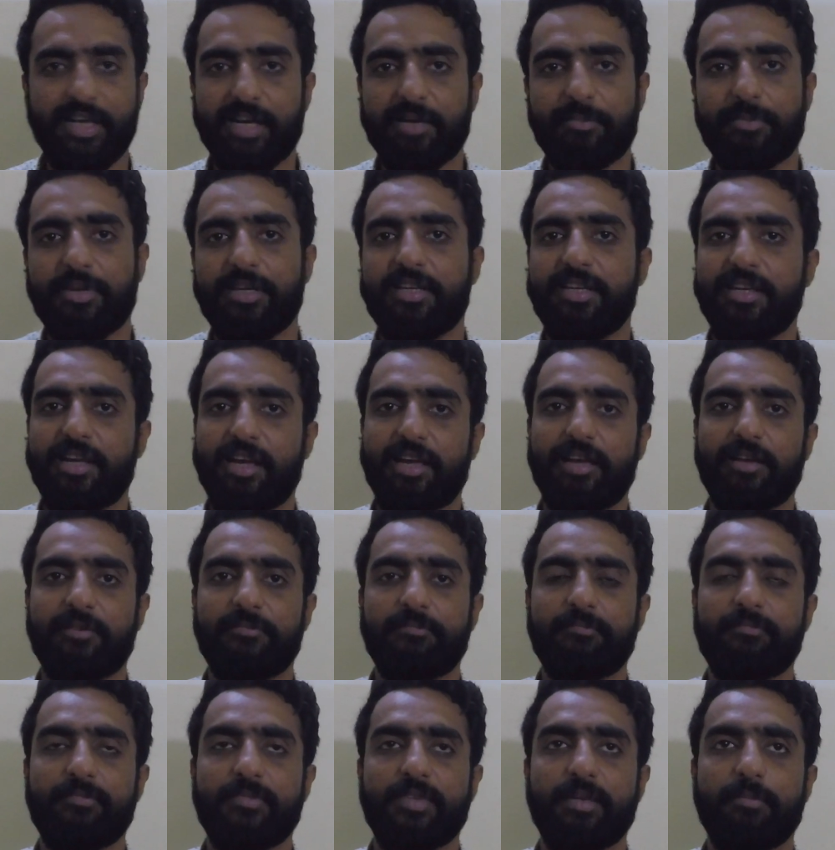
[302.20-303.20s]
घर पे नहीं आया
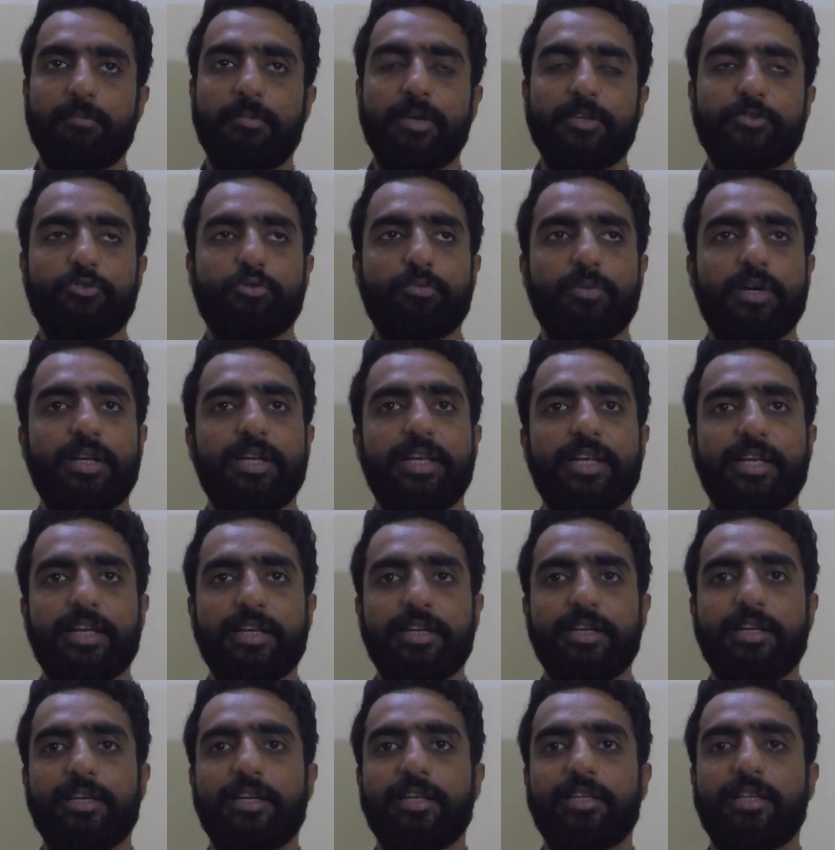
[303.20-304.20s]
मैं सुबह लेके
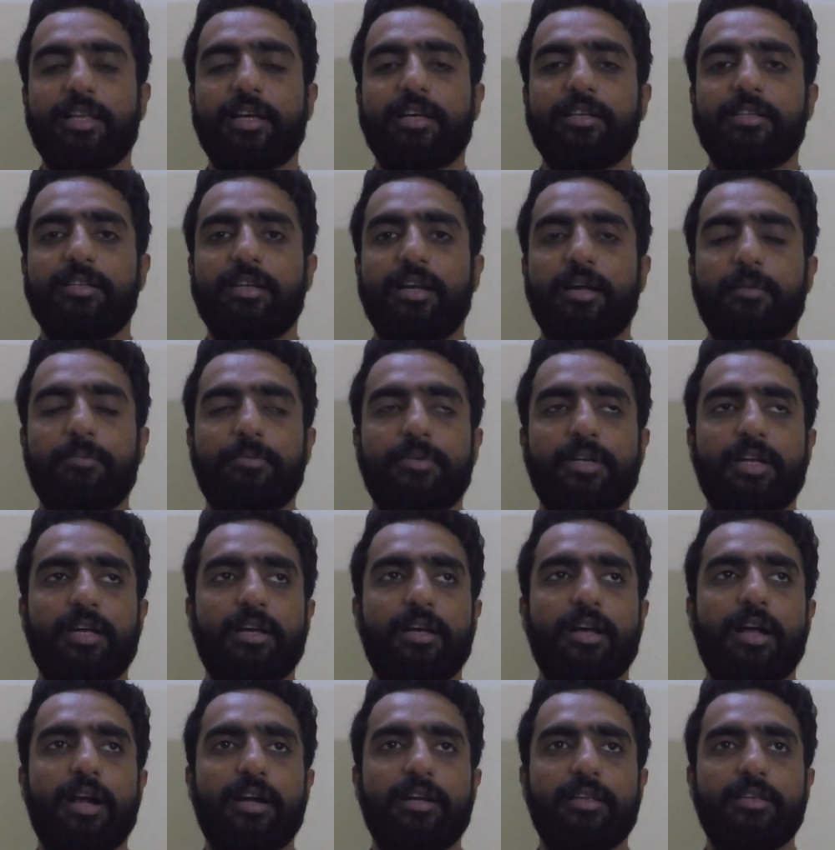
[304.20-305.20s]
निकला था अपना
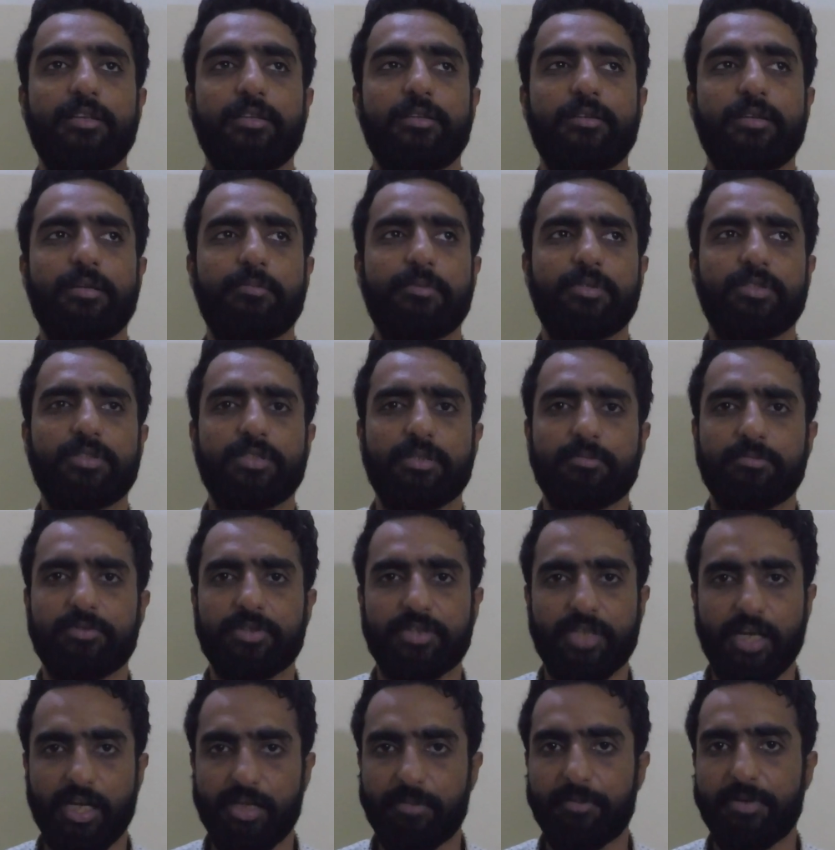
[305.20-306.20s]
गाड़ी कम अज़ कम
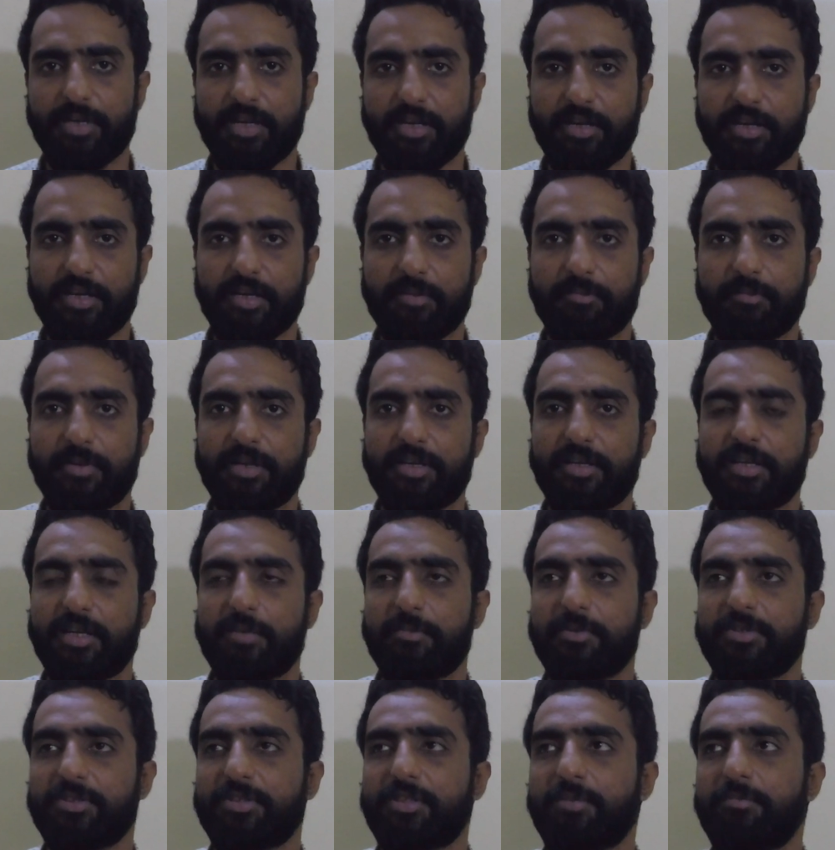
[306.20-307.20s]
सात बजे के करीब मेरी
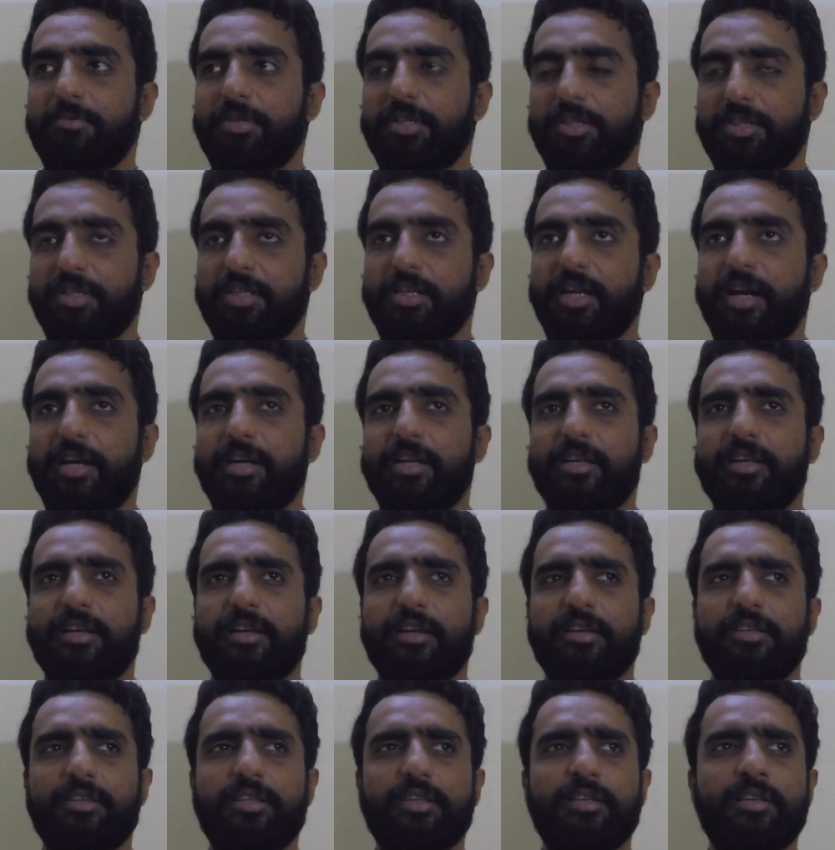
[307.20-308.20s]
कम अज़ कम कितनी राइडें रह
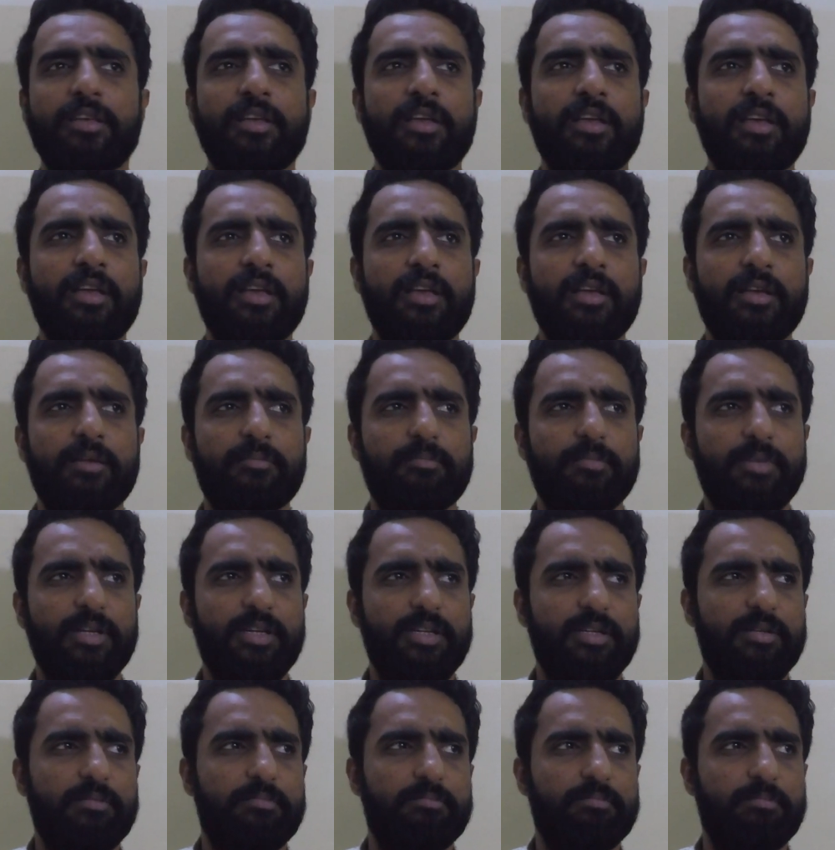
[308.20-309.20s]
गई थी
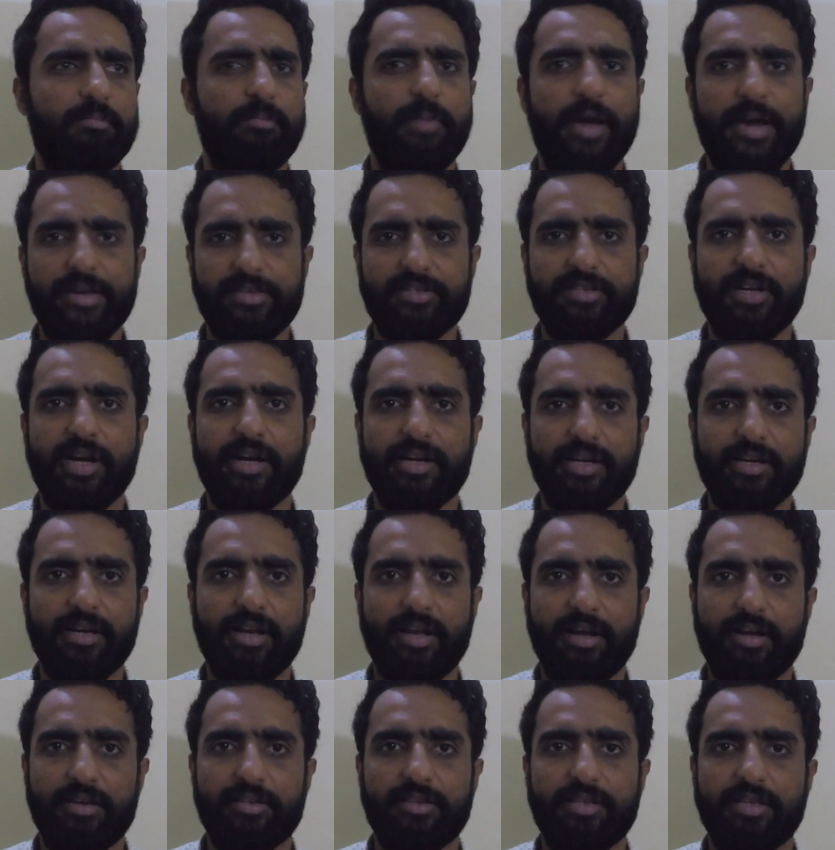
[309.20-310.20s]
मेरी बाईस राइडें
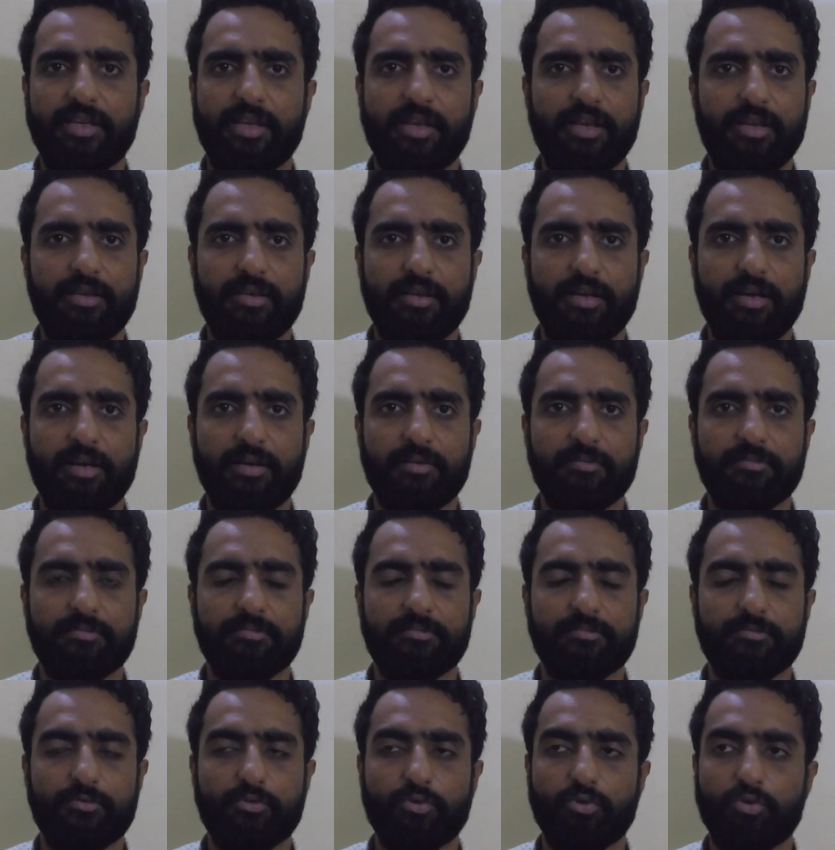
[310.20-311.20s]
रह गई थी हाँ
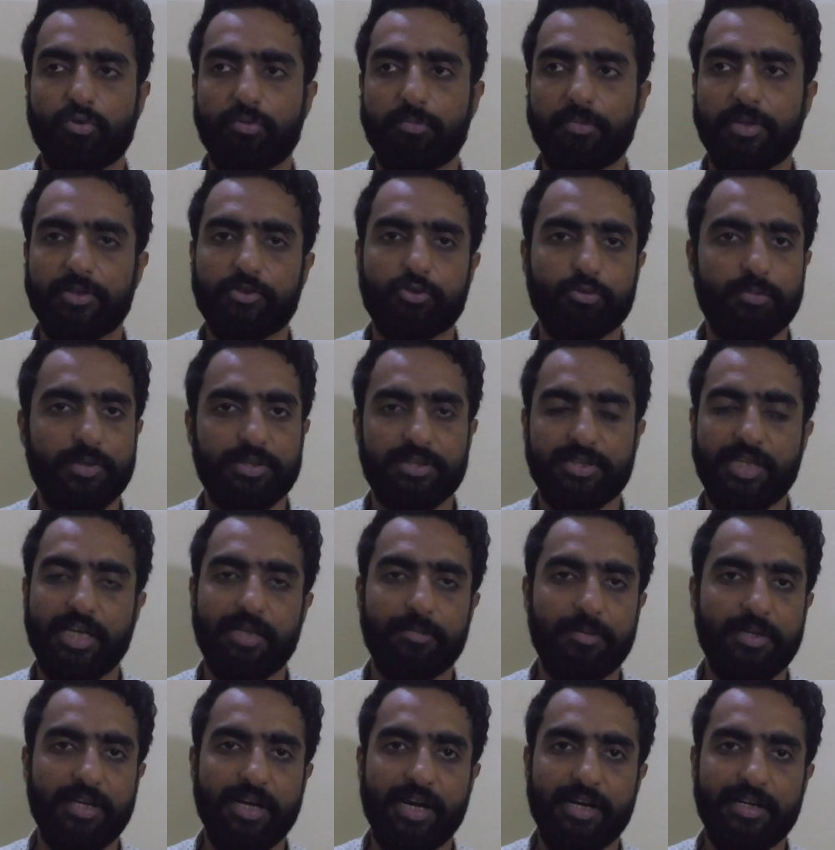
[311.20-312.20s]
तो मैं सुबह सात
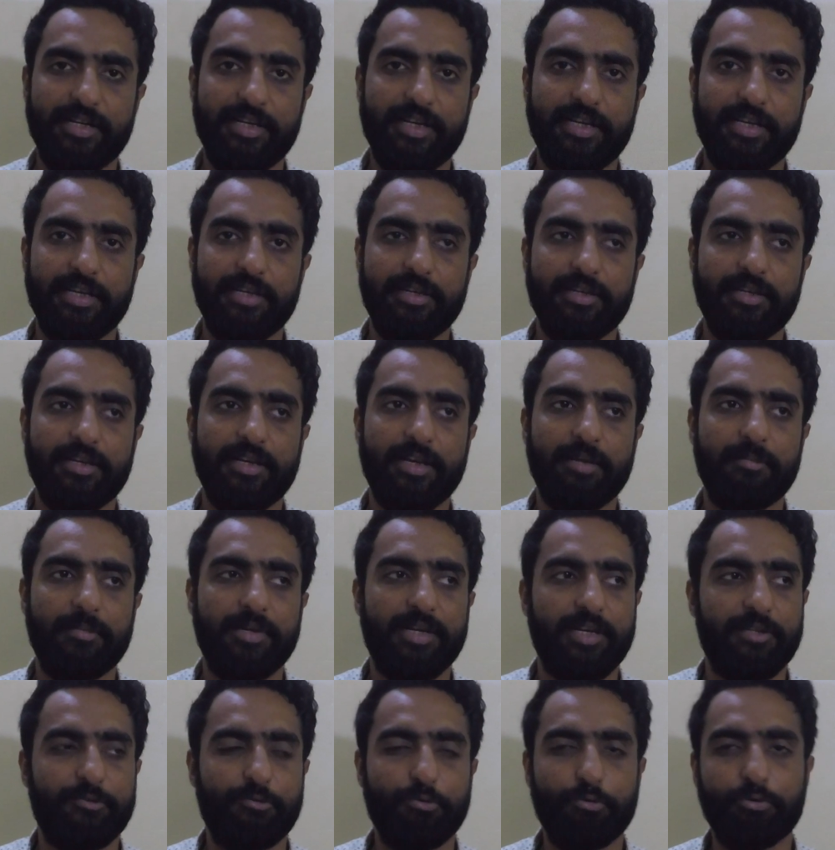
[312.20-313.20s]
बजे गाड़ी लेके निकला
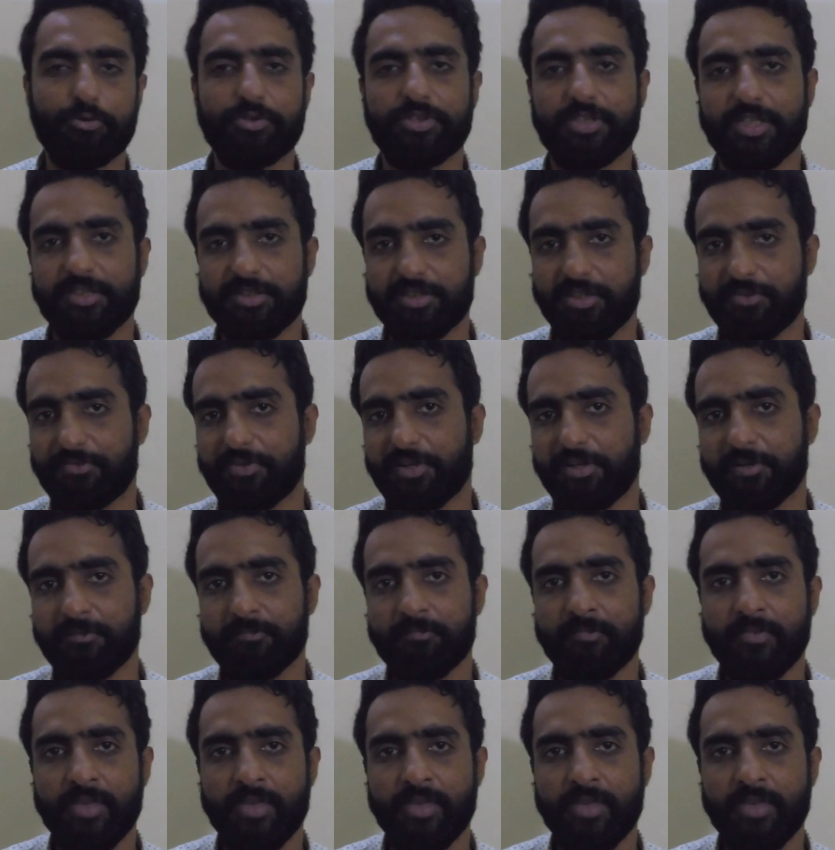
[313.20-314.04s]
मेरा दोस्त है जफ़र